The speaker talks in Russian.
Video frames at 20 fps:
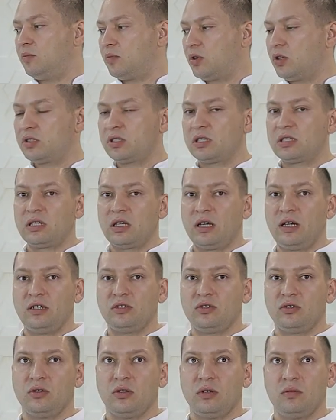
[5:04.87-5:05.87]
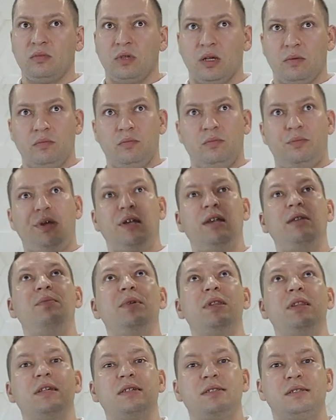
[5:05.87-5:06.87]
Просто стараюсь ее там,
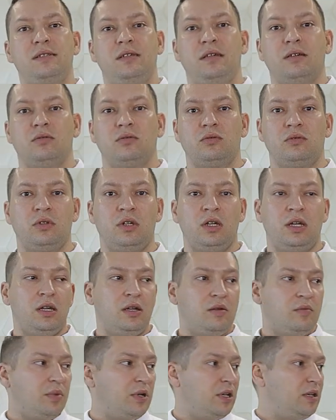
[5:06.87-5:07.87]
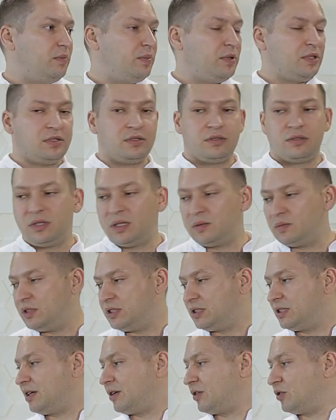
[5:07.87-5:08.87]
прилепить на стену, прилепить, там,
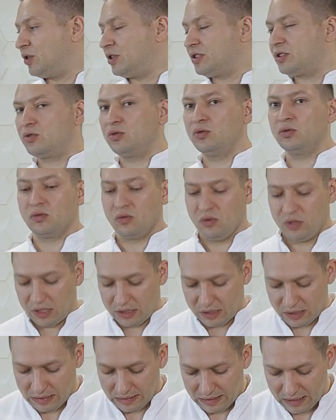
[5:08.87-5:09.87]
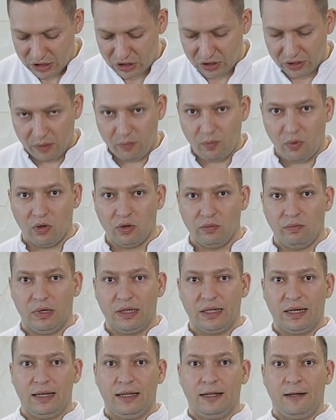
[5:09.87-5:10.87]
не знаю, на стул куда-то, да даже на пол
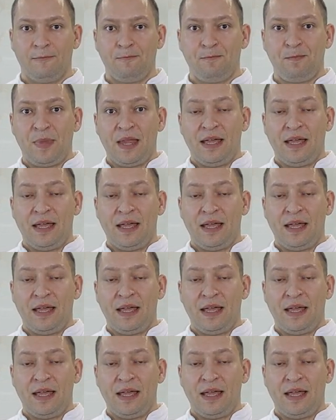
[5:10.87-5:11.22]
банально.